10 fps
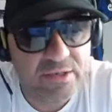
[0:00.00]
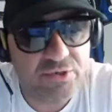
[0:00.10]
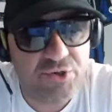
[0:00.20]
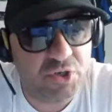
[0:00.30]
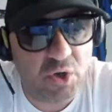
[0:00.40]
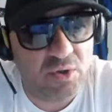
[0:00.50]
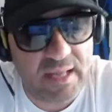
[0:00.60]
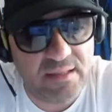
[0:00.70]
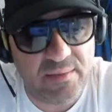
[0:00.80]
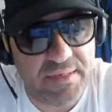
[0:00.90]
ci sono
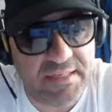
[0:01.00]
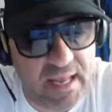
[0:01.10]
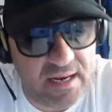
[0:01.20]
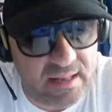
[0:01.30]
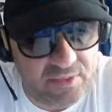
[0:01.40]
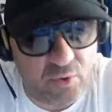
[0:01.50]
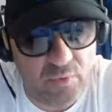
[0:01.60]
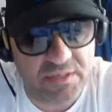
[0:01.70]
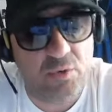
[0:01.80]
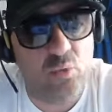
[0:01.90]
tanti misteri dietro
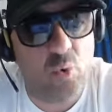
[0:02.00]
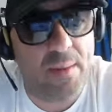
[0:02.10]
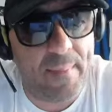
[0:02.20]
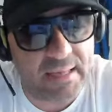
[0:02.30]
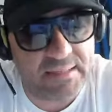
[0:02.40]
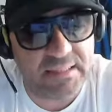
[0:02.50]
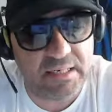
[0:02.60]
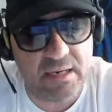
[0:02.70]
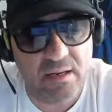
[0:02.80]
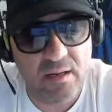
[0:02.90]
queste due
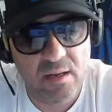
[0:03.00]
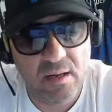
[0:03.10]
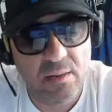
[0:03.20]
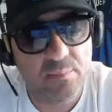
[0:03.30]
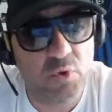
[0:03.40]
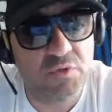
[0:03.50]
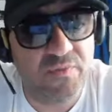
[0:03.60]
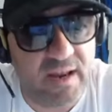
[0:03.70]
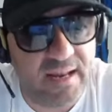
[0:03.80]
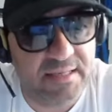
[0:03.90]
maxi
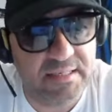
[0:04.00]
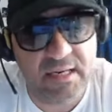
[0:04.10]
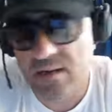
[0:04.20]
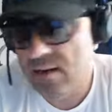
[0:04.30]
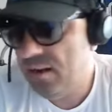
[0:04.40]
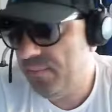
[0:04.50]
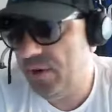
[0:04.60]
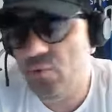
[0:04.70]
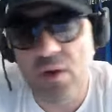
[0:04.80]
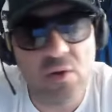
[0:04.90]
plusvalenze.
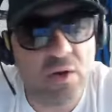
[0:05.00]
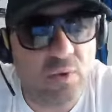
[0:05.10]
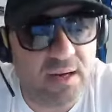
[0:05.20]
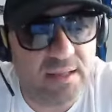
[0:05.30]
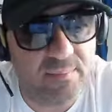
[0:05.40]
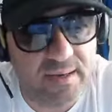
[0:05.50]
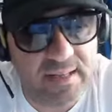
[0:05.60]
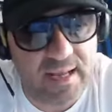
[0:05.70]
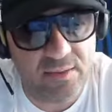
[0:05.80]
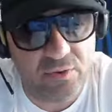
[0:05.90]
Per quello che riguarda il
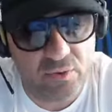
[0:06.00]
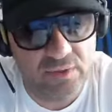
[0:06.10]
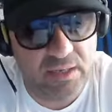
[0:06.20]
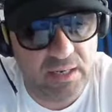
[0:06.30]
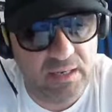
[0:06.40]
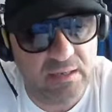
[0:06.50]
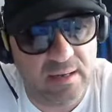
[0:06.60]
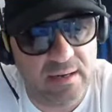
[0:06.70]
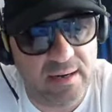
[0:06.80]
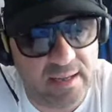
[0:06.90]
mercato
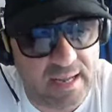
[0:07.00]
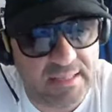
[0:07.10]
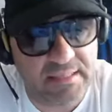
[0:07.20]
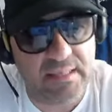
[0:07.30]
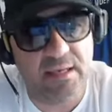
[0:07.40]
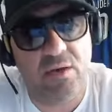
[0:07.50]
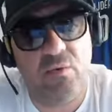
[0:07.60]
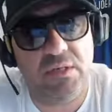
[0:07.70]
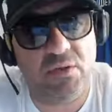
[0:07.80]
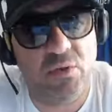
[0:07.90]
dell'Inter, ragazzi, e
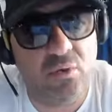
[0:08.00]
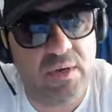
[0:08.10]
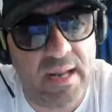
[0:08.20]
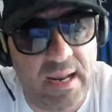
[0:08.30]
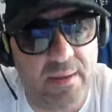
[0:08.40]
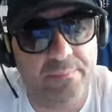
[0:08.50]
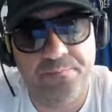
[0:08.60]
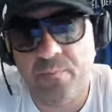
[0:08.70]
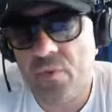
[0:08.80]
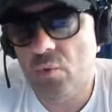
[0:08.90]
questo non è
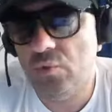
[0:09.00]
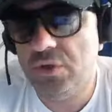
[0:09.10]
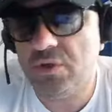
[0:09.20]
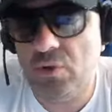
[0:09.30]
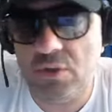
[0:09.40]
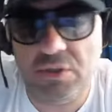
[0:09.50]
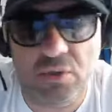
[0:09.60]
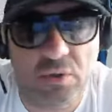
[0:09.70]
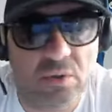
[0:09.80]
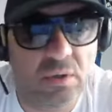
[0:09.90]
un
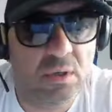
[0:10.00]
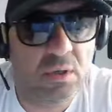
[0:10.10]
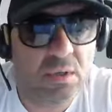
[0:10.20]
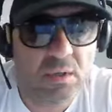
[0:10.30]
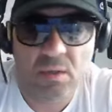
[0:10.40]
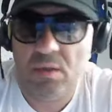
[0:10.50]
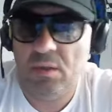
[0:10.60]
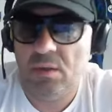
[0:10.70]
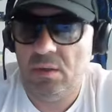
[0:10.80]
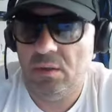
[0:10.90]
discorso
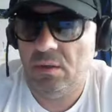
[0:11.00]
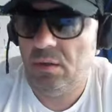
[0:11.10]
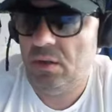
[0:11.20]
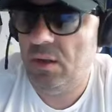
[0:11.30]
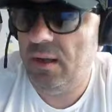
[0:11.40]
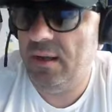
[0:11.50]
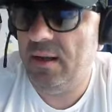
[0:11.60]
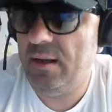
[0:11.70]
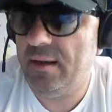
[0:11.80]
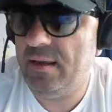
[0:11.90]
eh,
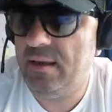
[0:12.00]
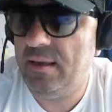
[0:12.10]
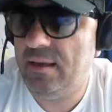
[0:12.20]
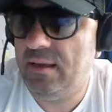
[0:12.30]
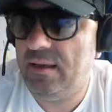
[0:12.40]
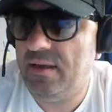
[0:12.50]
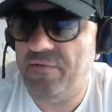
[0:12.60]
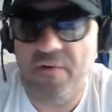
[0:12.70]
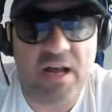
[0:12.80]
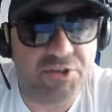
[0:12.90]
eh, che, che
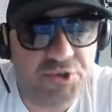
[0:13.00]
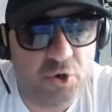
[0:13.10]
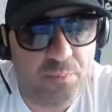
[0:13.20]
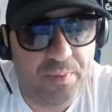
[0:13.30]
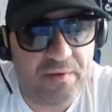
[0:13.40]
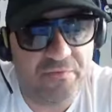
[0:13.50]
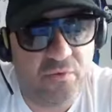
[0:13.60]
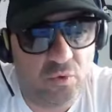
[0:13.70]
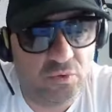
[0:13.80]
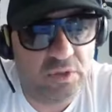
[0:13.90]
faccio per
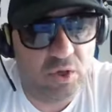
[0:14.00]
fonti